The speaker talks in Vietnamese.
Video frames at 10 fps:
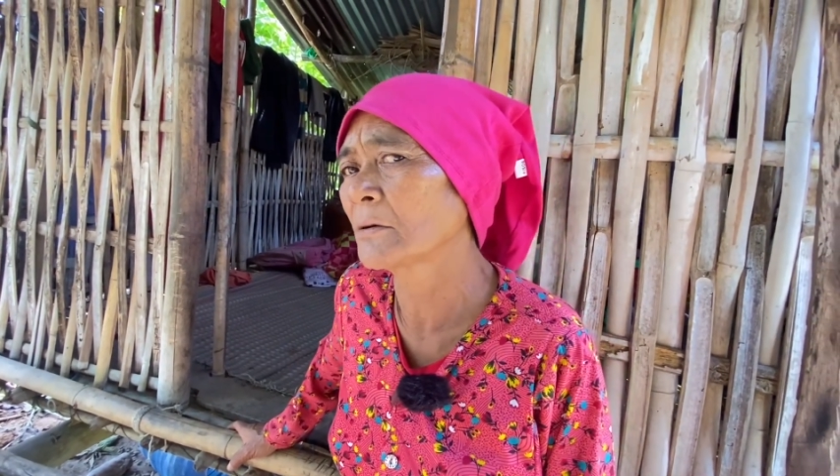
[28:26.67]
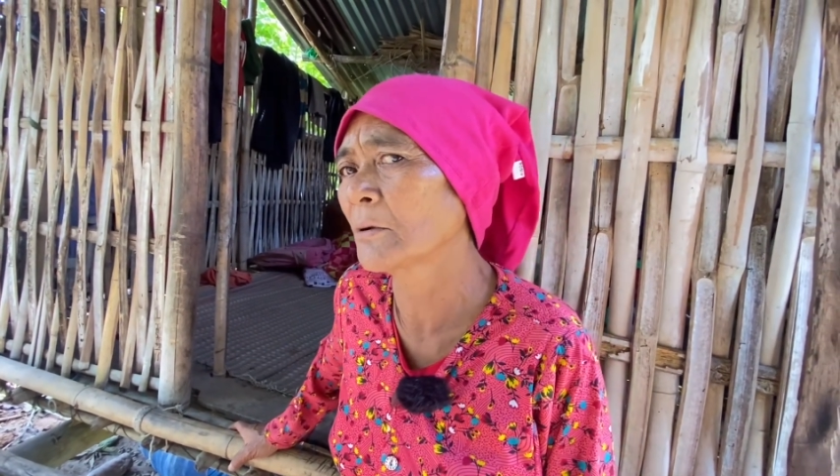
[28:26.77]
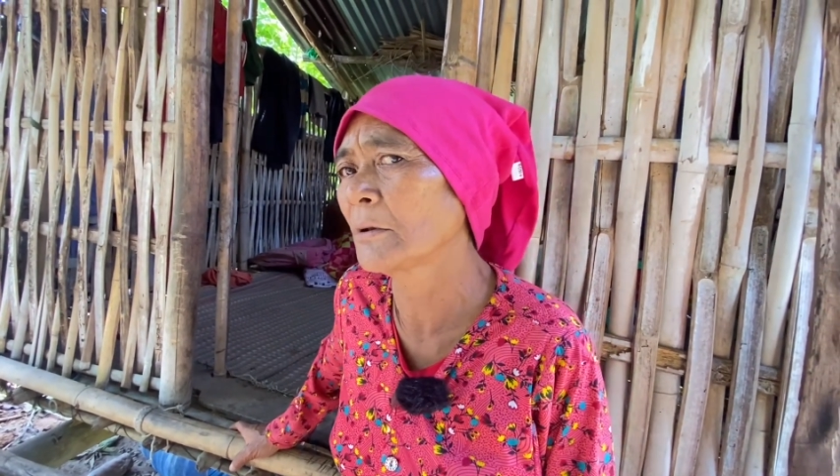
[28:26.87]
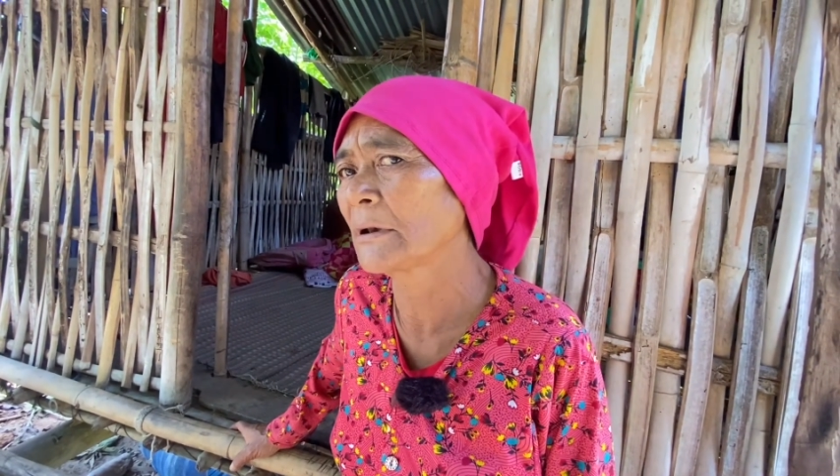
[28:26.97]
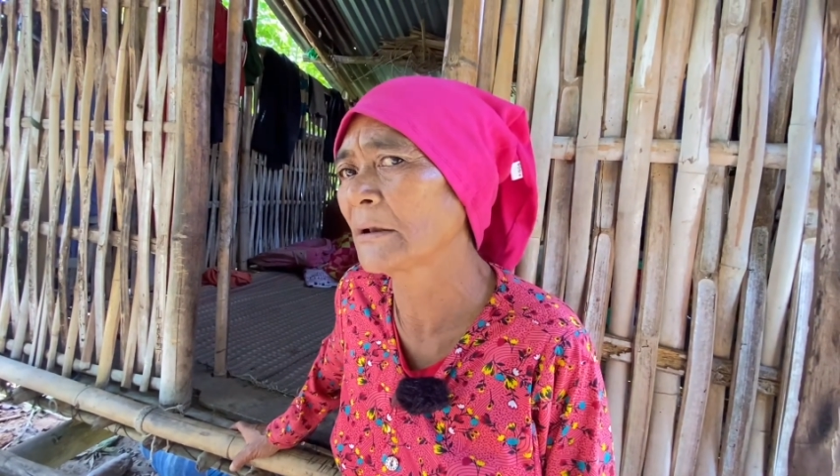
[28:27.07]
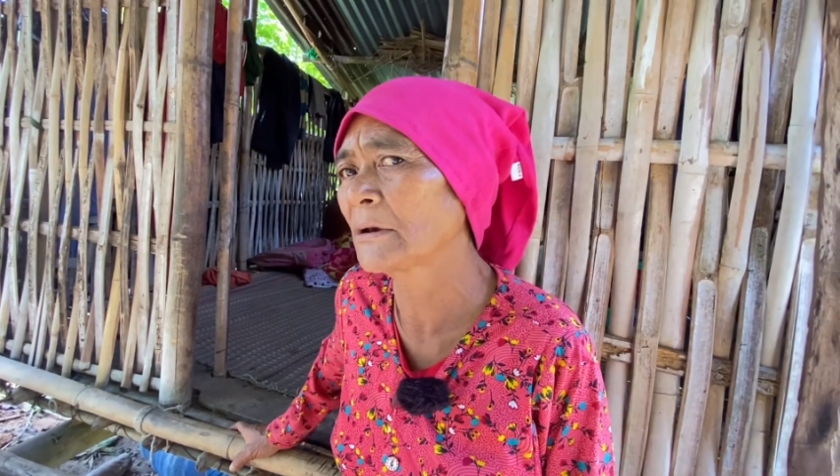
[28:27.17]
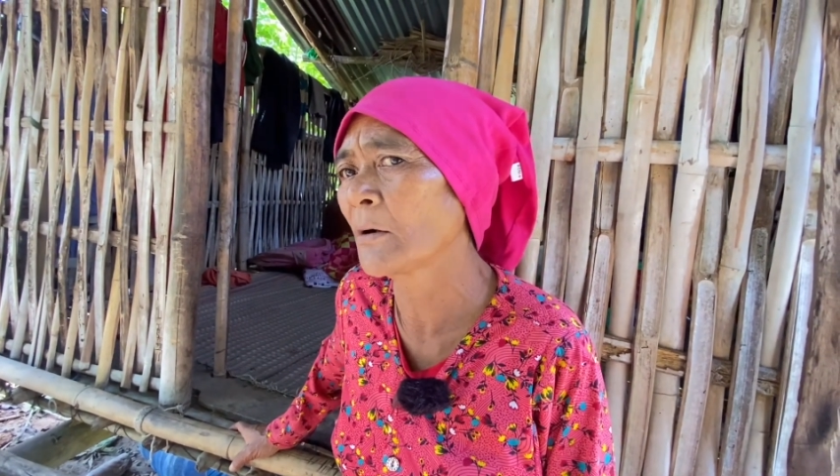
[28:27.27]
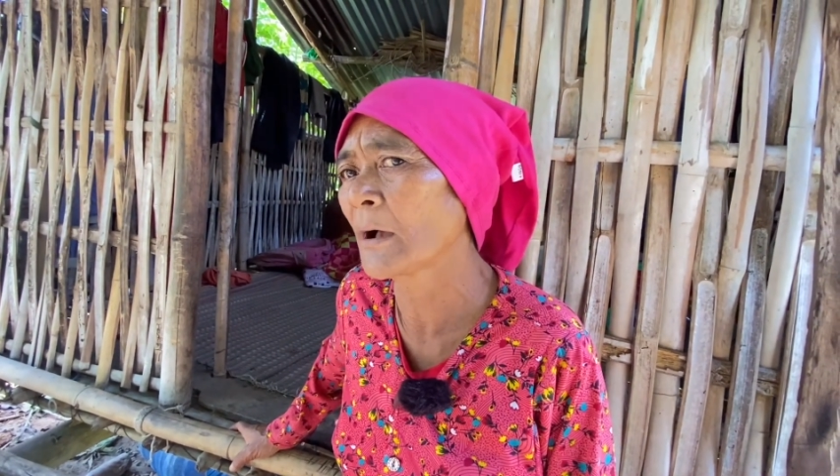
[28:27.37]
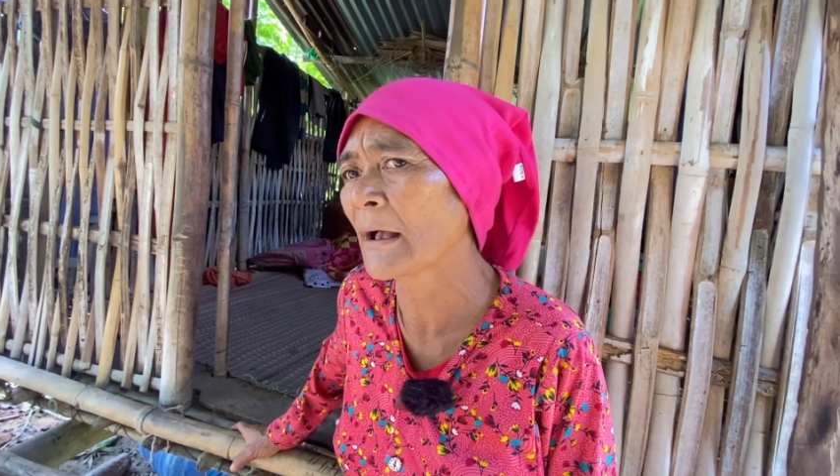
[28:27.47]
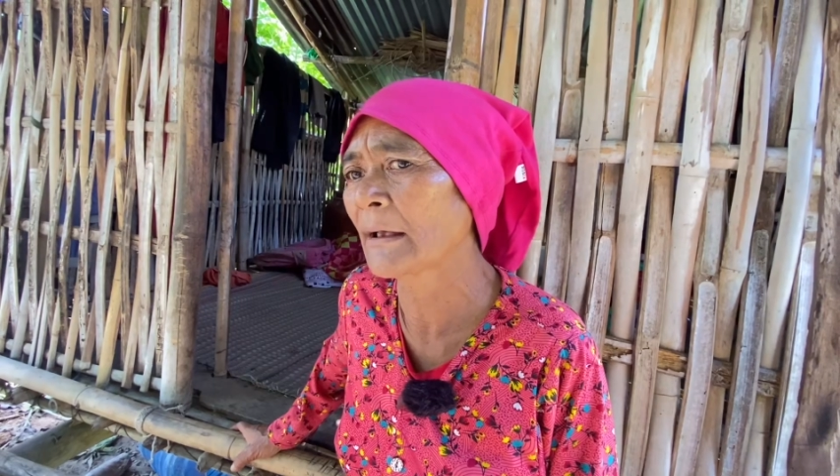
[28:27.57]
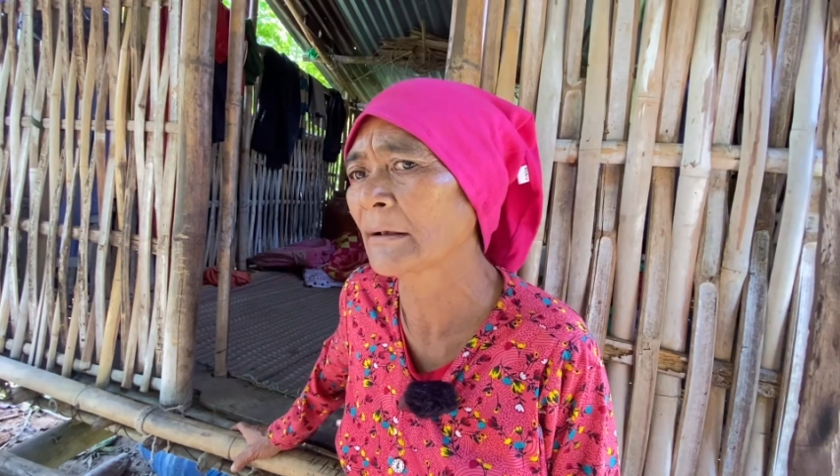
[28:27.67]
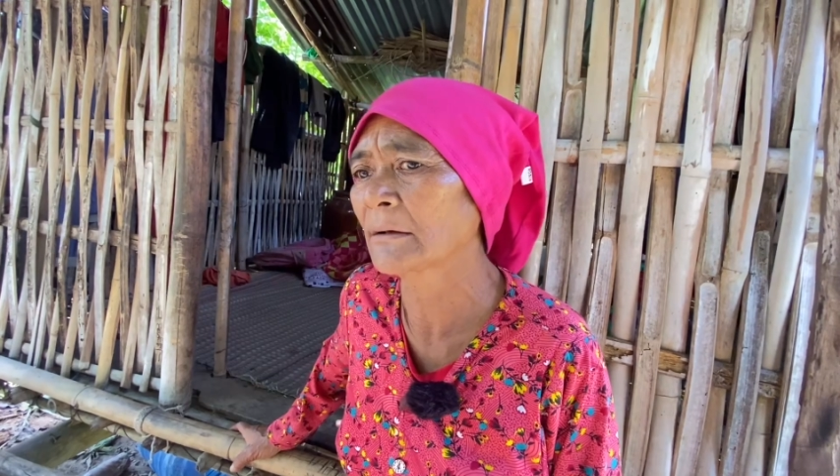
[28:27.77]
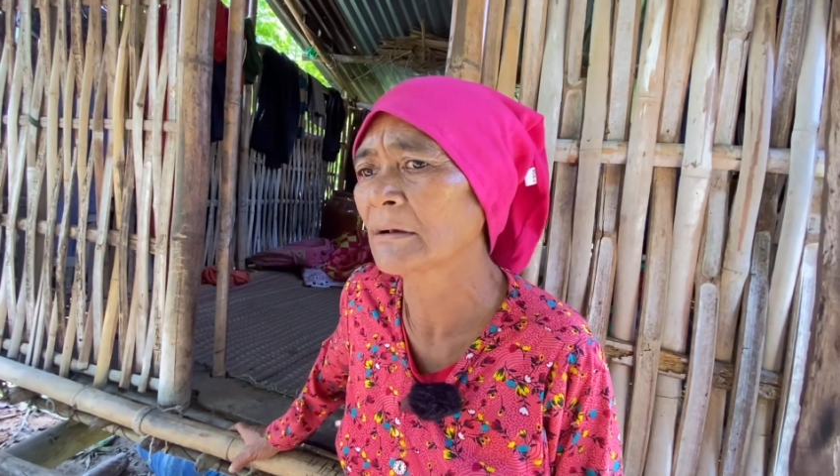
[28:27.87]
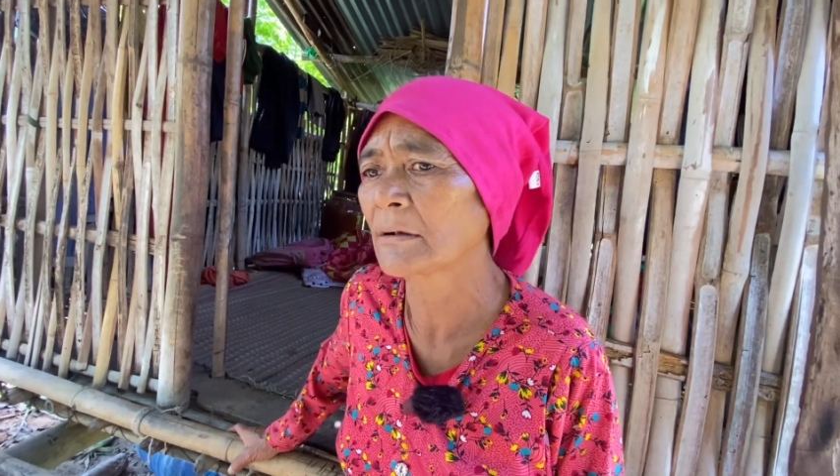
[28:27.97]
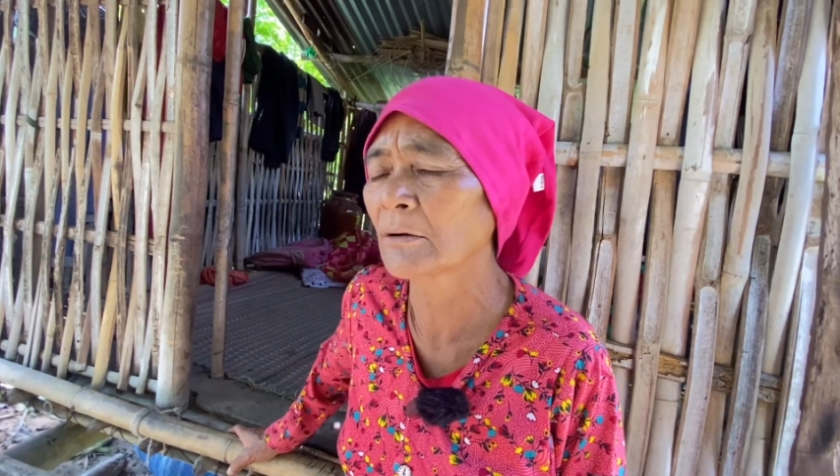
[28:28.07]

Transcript: Dạ. rồi là nấu ăn